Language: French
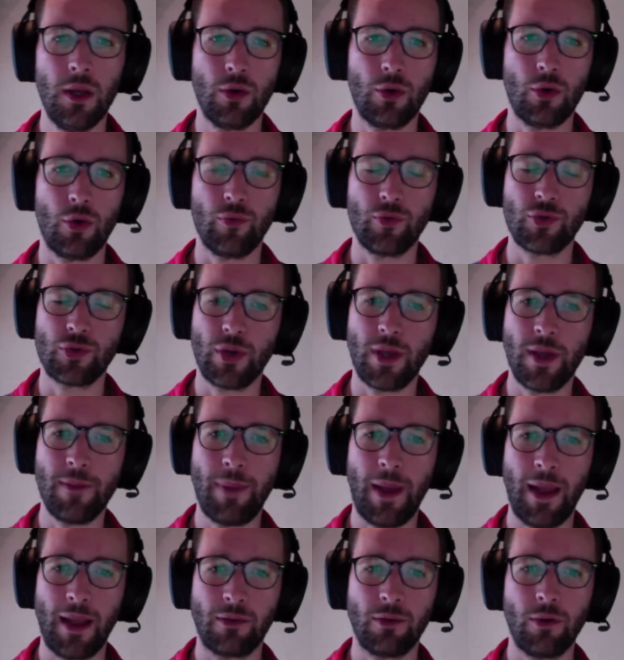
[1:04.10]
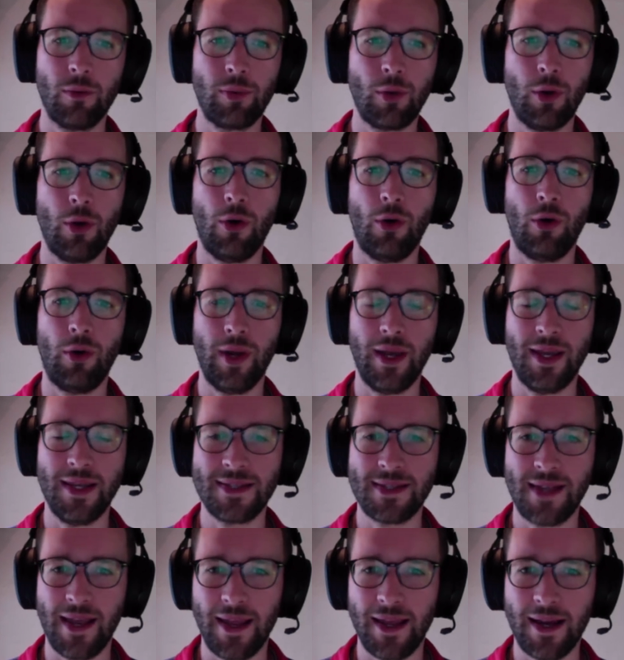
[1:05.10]
que vous soyez par exemple en
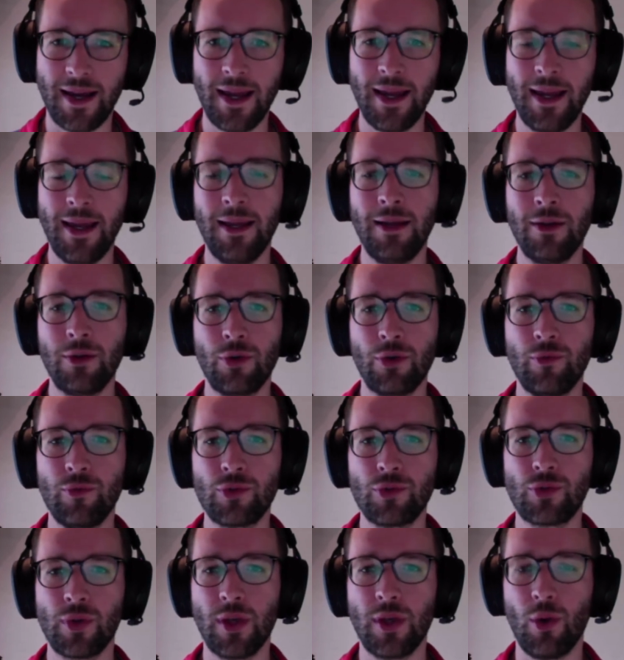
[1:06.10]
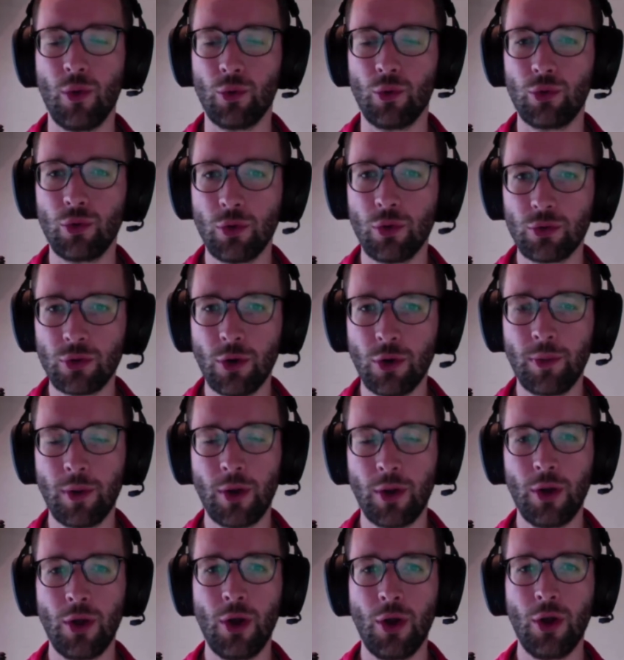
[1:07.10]
SARL, que vous soyez
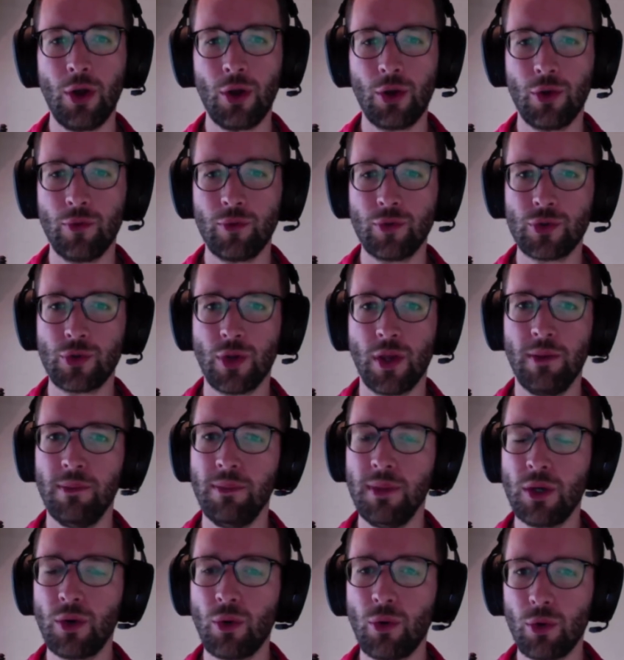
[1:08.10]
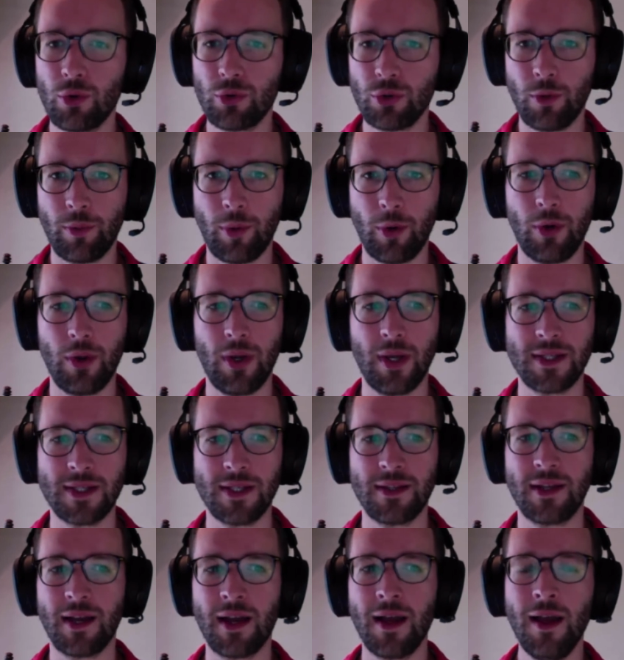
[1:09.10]
auto-entrepreneur, que vous soyez micro-entrepreneur,
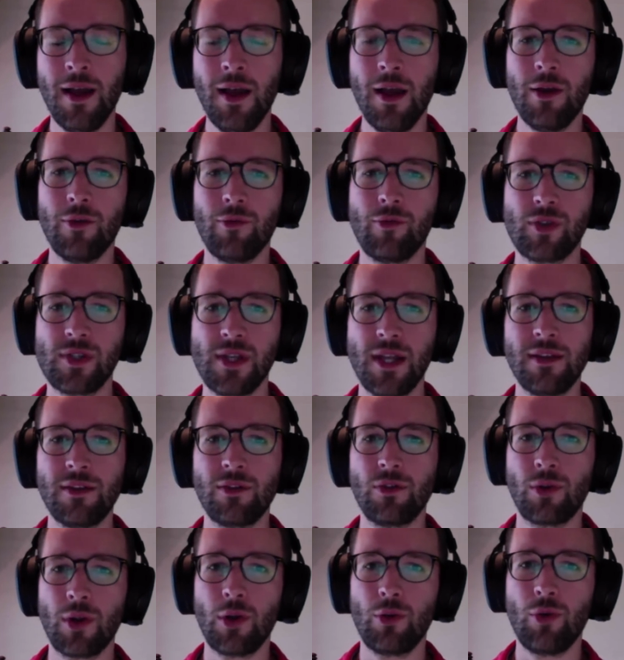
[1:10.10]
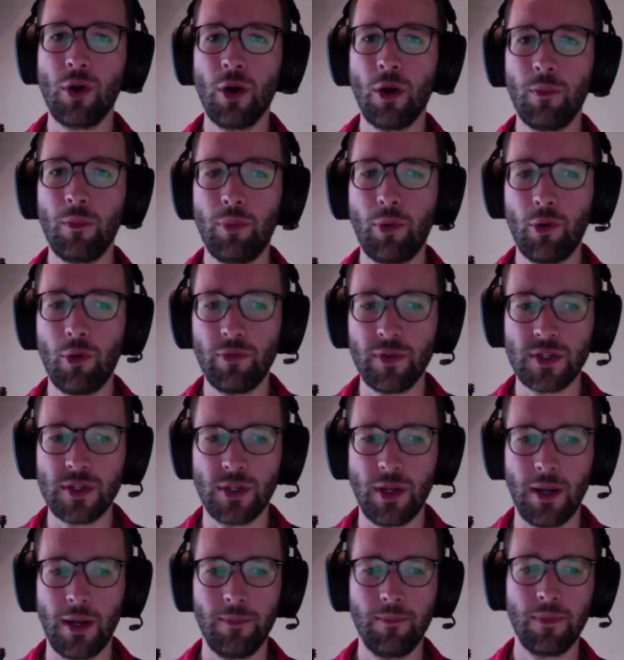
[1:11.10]
etc. Vous êtes dans les loueurs
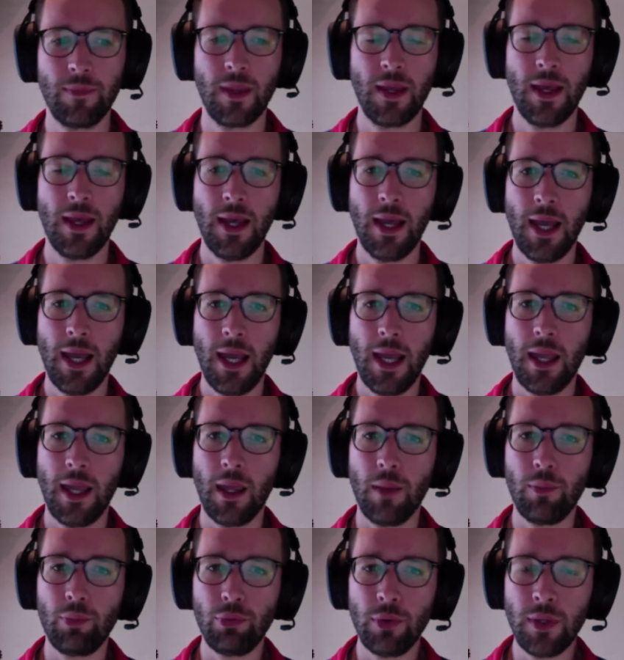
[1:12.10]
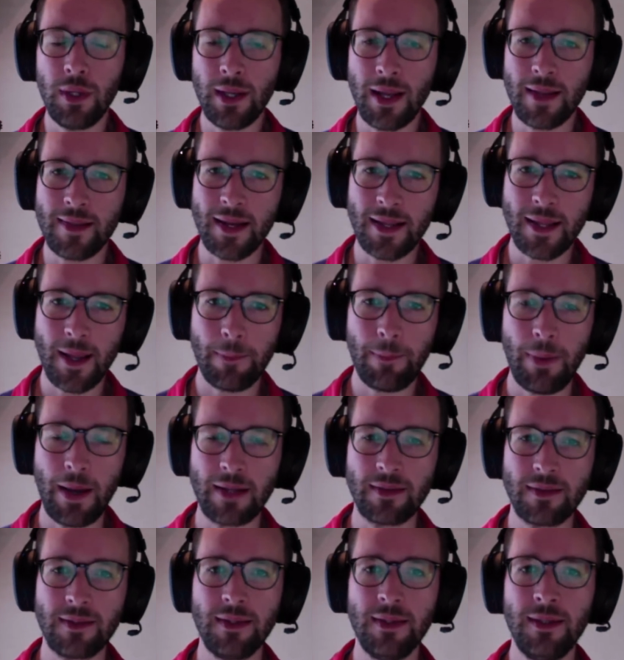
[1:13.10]
professionnels. Et puis la dernière
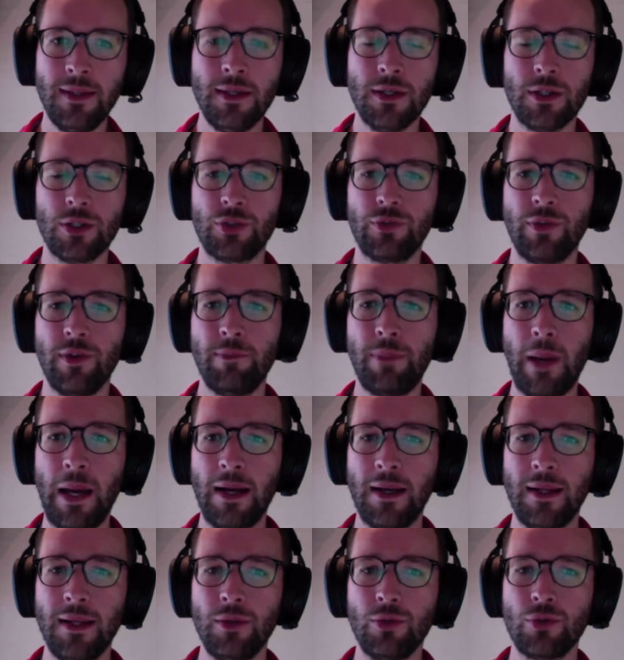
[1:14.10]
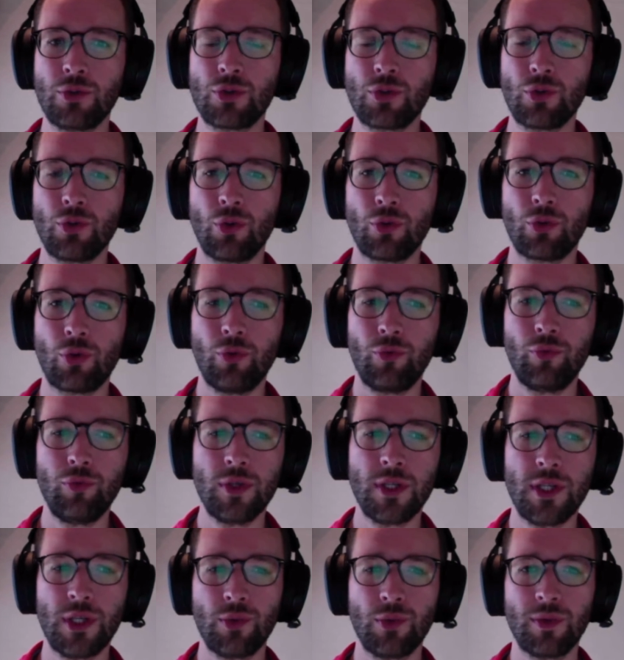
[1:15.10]
partie, je vais parler de ceux d'entre
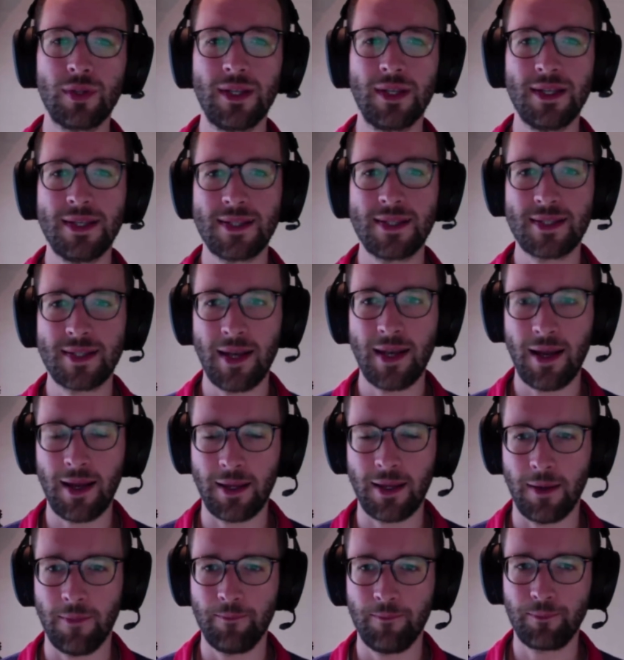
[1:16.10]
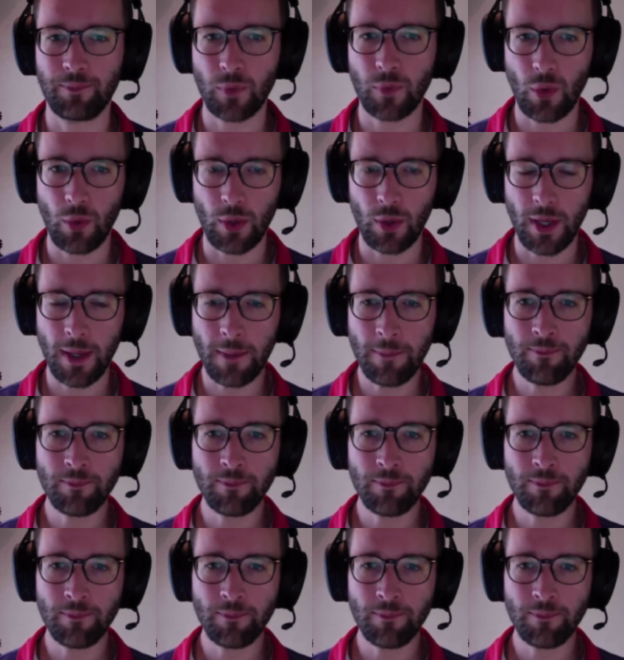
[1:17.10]
vous qui ont des salariés. ok